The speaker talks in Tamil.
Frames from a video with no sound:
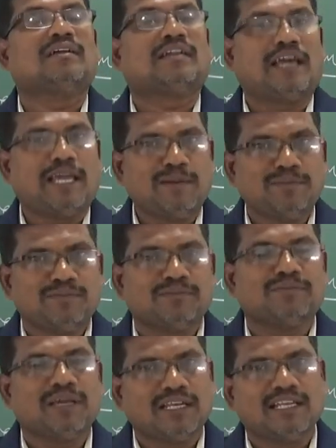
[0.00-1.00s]
டைம்
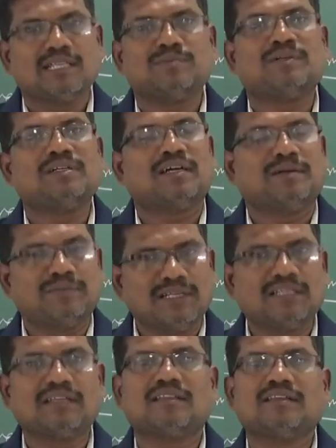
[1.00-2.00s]
மேனேஜ்மெண்ட்
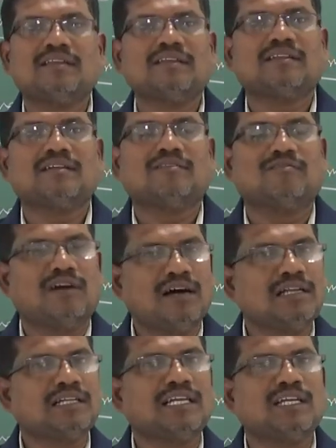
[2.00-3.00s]
அப்படிங்கிறது
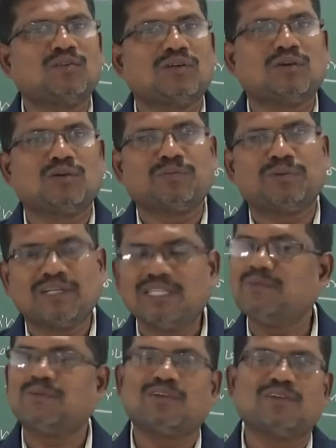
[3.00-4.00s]
வாழ்க்கையினுடைய ஒரு
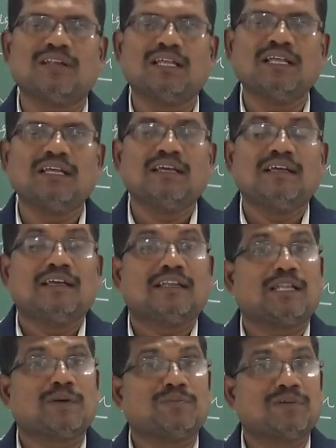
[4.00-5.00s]
பகுதி மட்டும் இல்லை
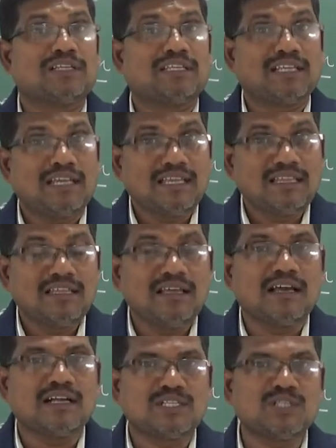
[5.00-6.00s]
நம்ம எதை
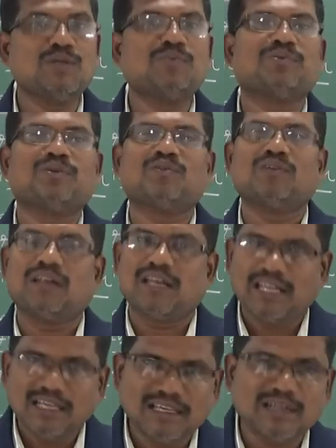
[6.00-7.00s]
அச்சீவ் பண்ணணும்னு
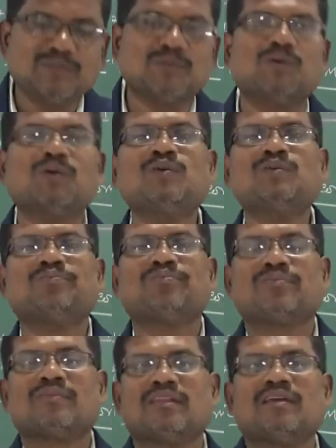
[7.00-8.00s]
நினைக்கிறோமோ
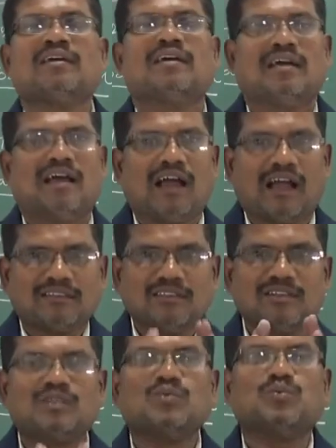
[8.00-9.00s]

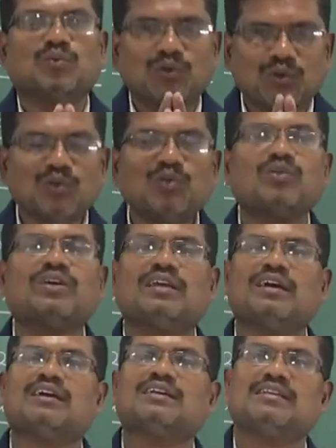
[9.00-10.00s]
அதுக்கு
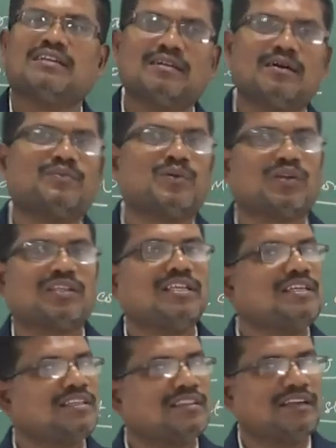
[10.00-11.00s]
உறுதுணையாக இருக்க போகிறது
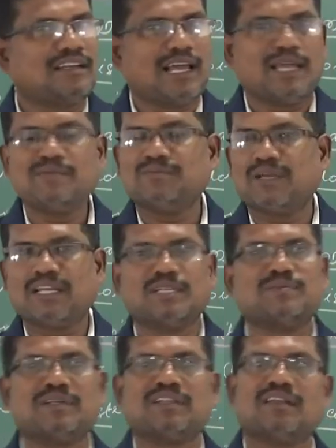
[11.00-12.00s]
இந்த டைம்
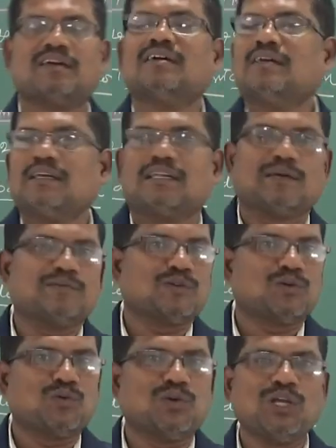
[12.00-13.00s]
மேனேஜ்மெண்ட் தான்
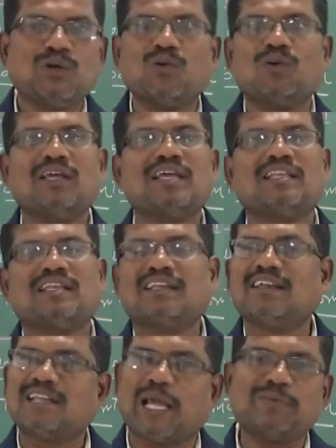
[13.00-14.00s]
நமக்கு குறிக்கோளே
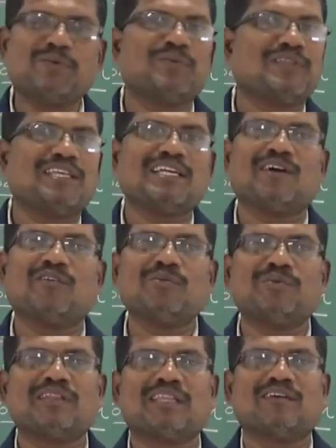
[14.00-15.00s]
இல்லைன்னா டைமை பற்றியே
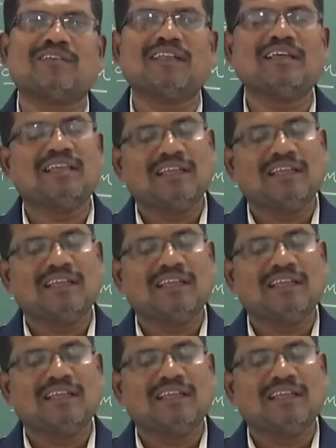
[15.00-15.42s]
கவலைப்பட தேவையில்லை